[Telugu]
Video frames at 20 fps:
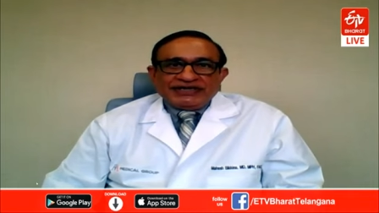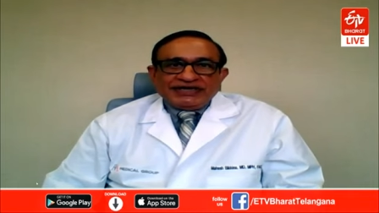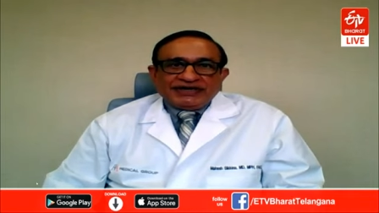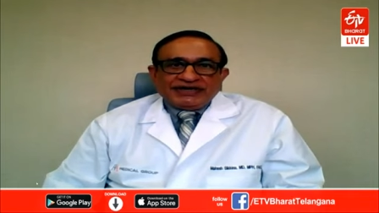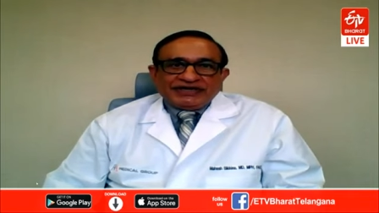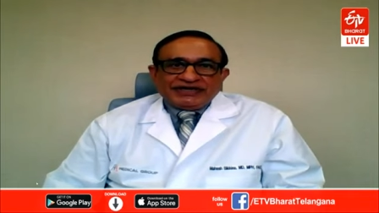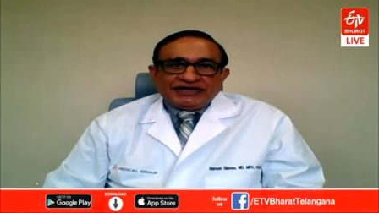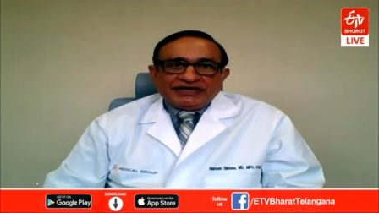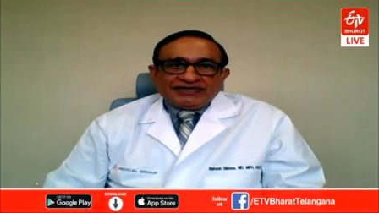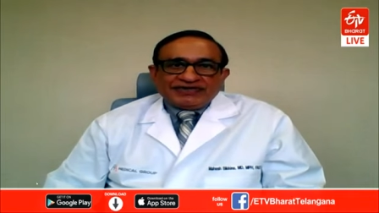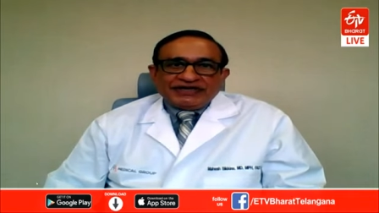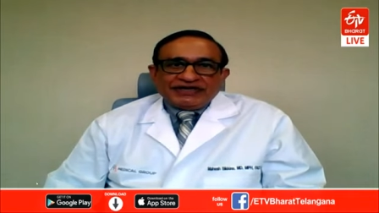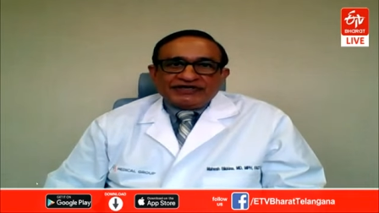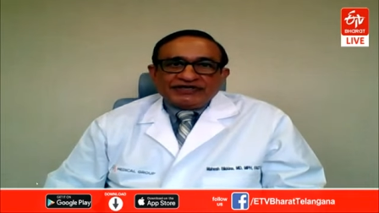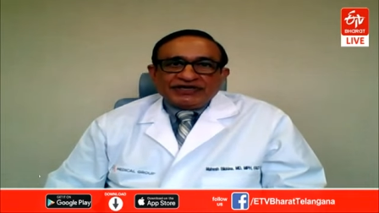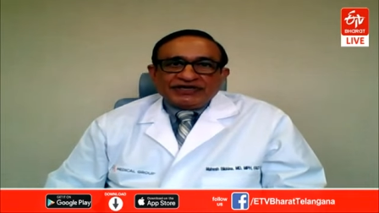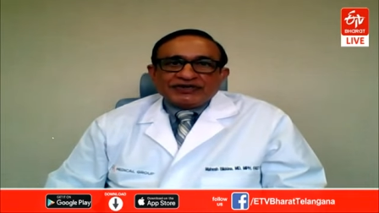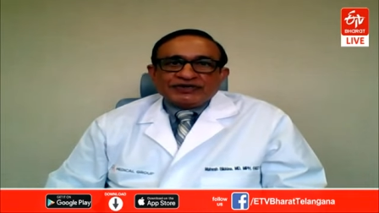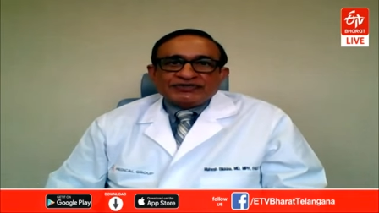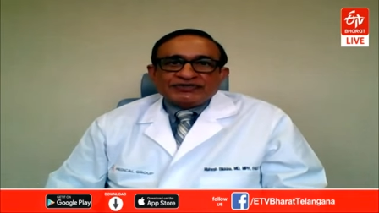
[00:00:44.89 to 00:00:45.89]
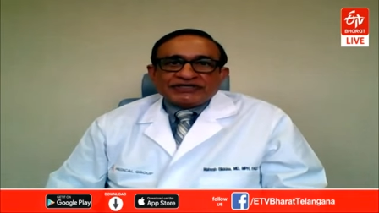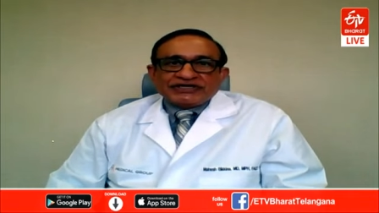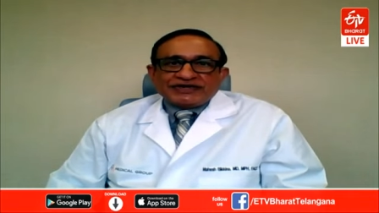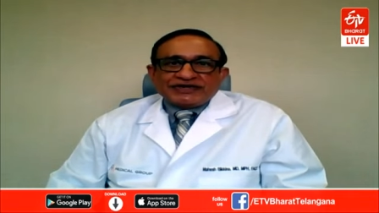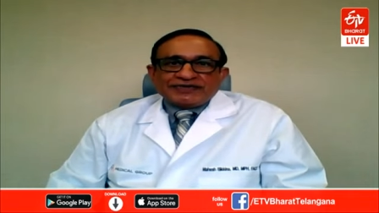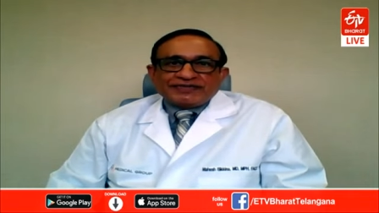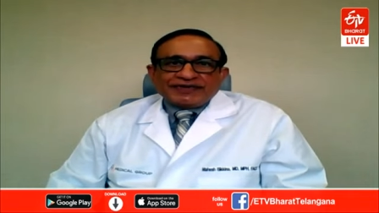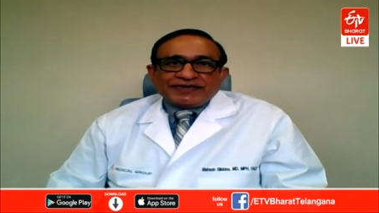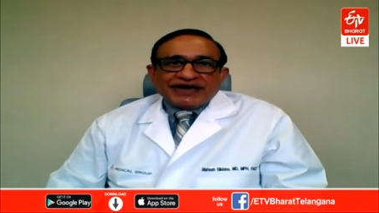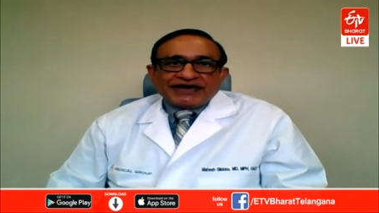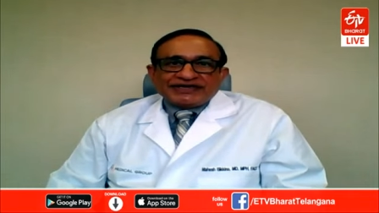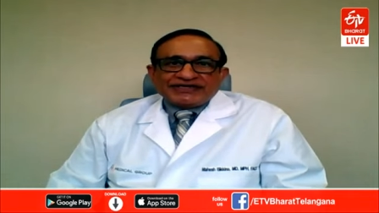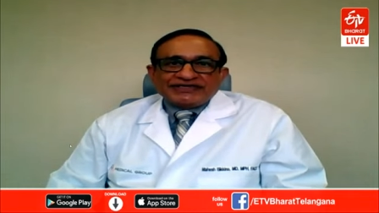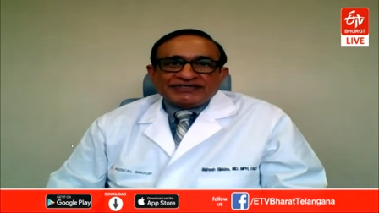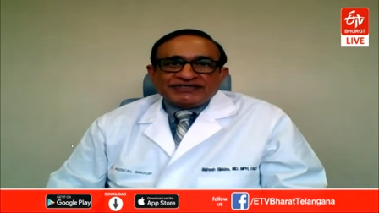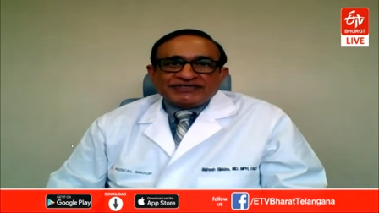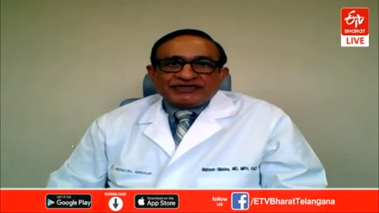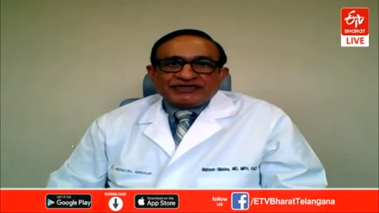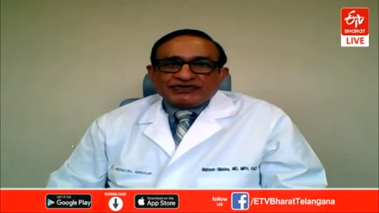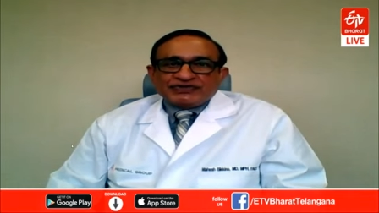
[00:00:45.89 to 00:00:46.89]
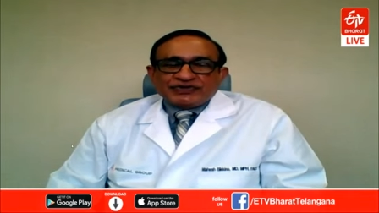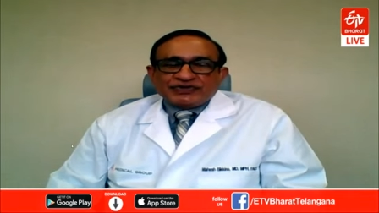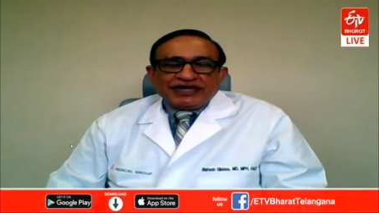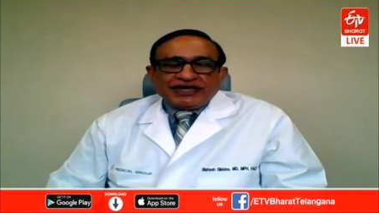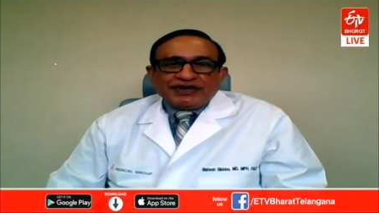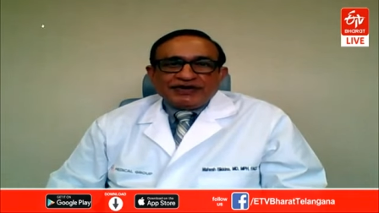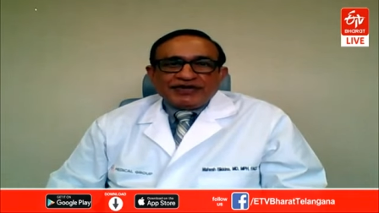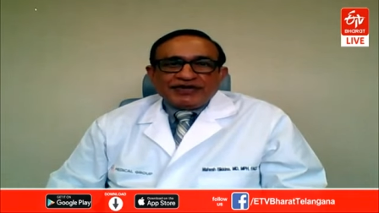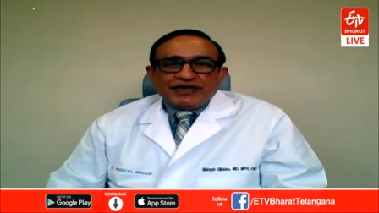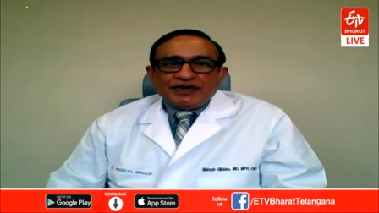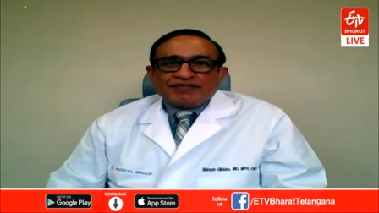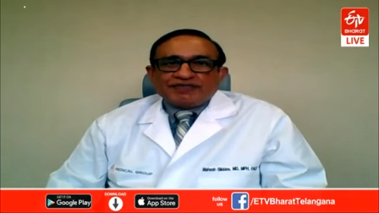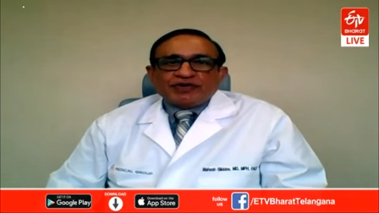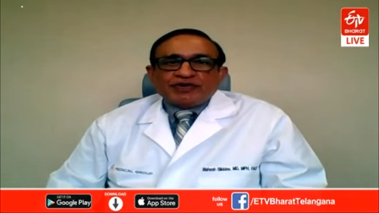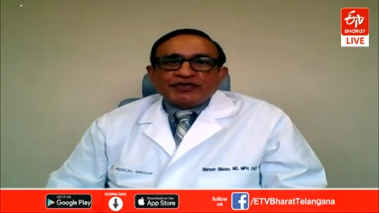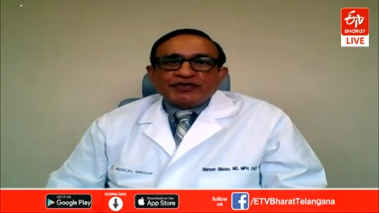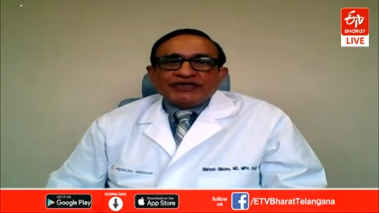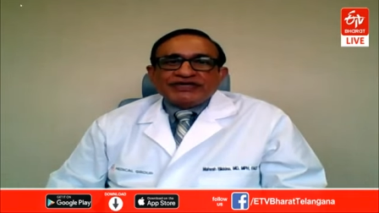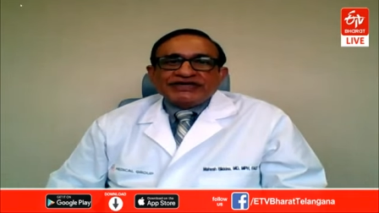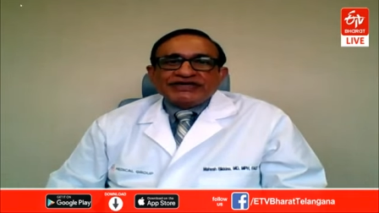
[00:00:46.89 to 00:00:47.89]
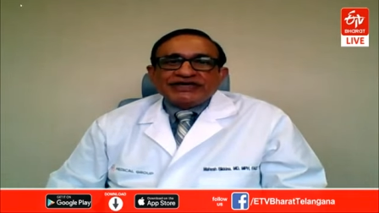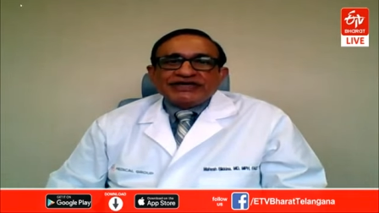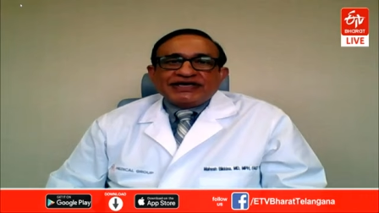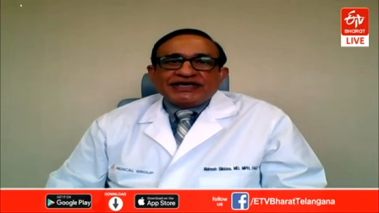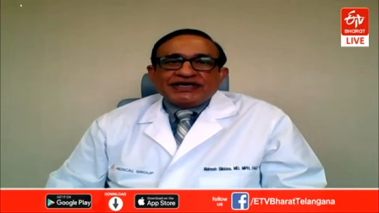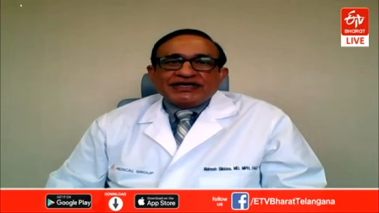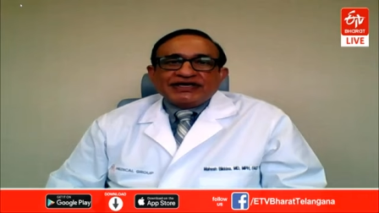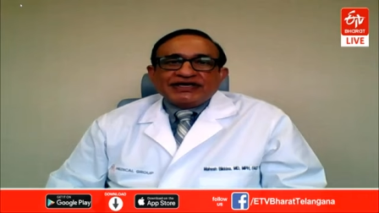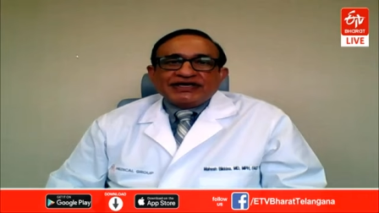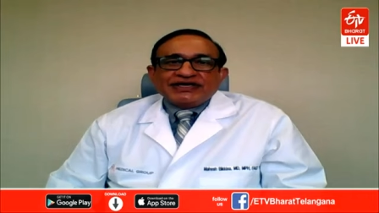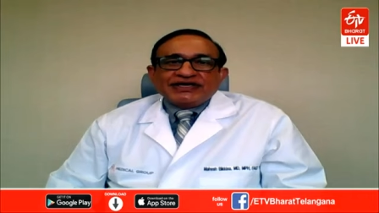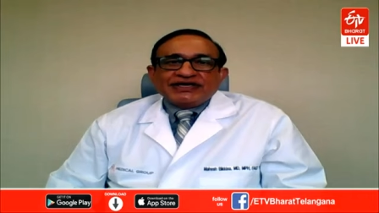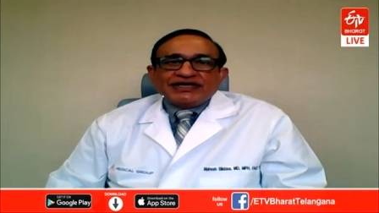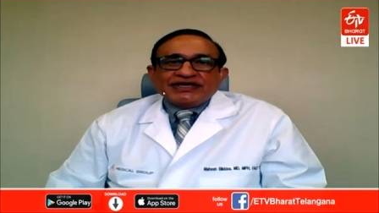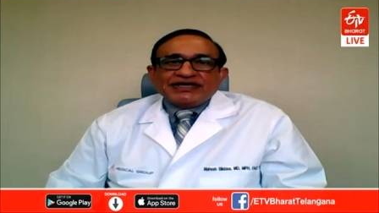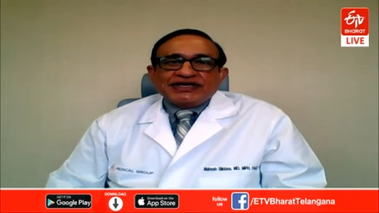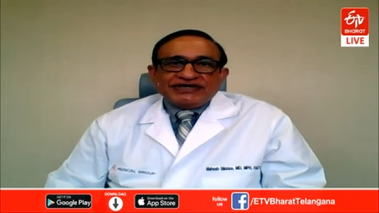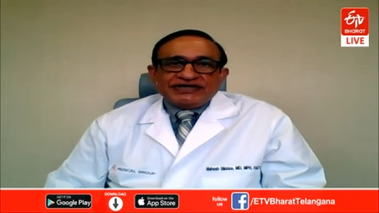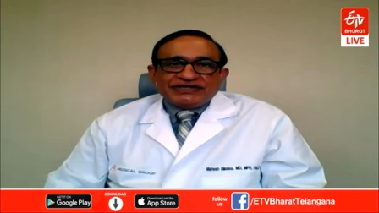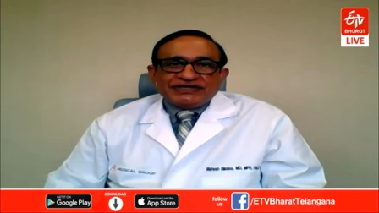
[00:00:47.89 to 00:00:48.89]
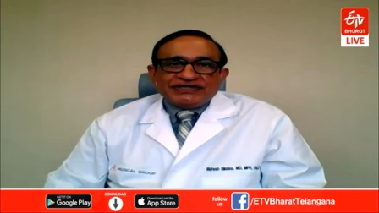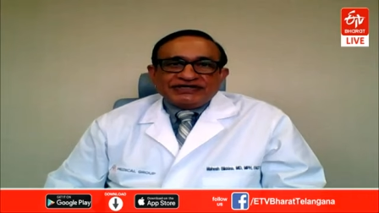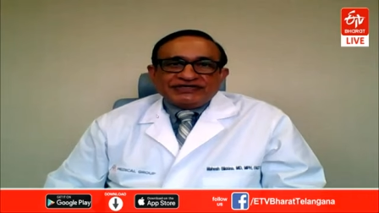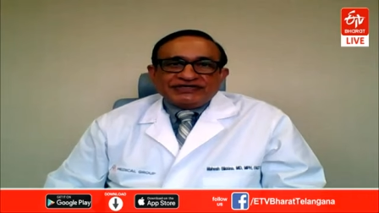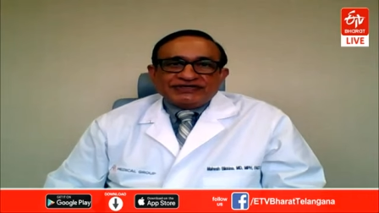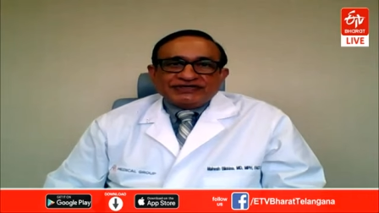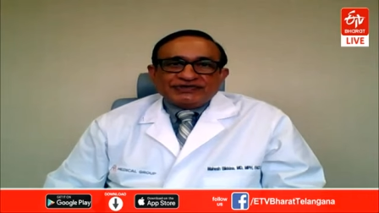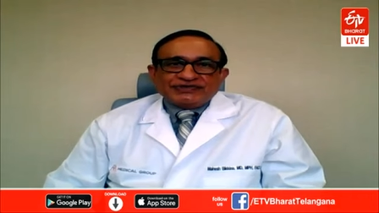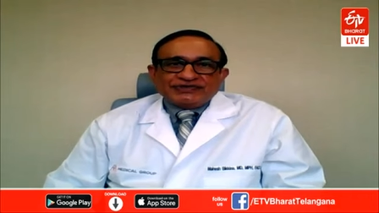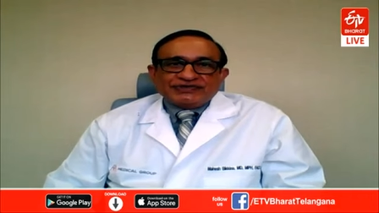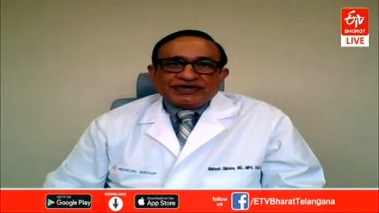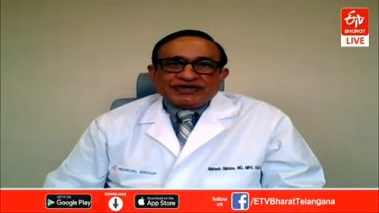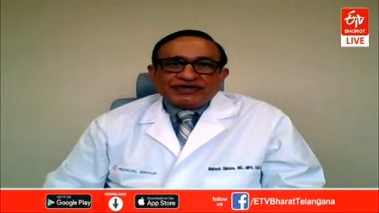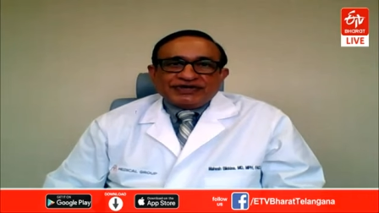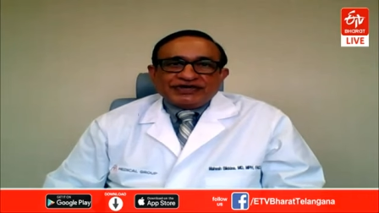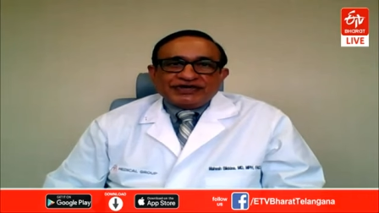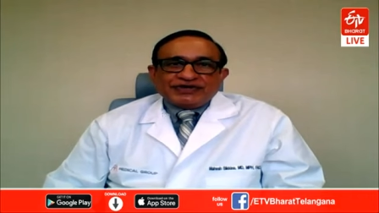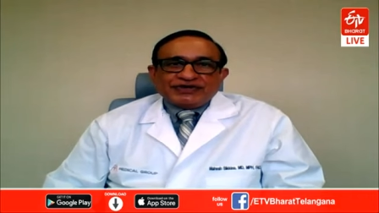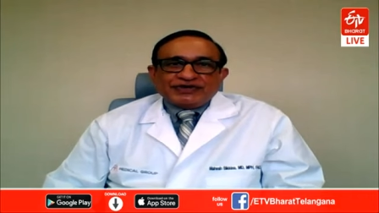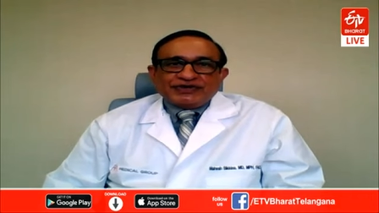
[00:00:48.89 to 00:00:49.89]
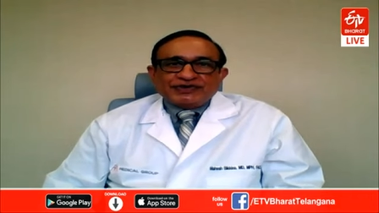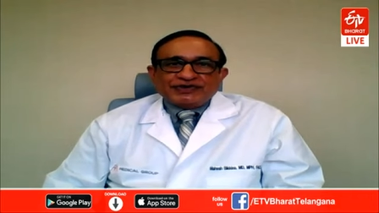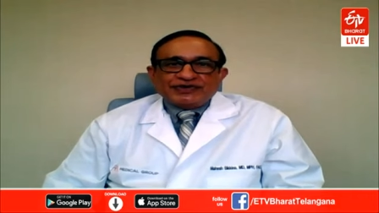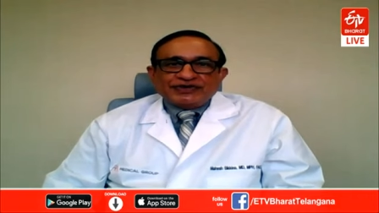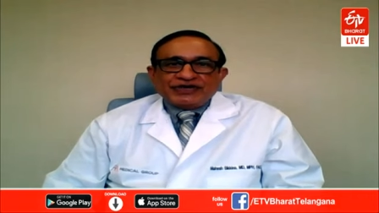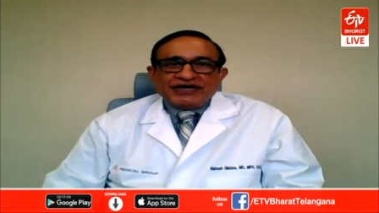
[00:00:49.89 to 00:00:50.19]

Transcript: నేను ఇరవై ఐదేళ్ళ నుంచి ఇక్కడ ప్రాక్టీస్ చేస్తున్నా ఎప్పుడు ఇన్ని కేసులు ఇన్ని ఇంటెన్సివ్ కేర్లు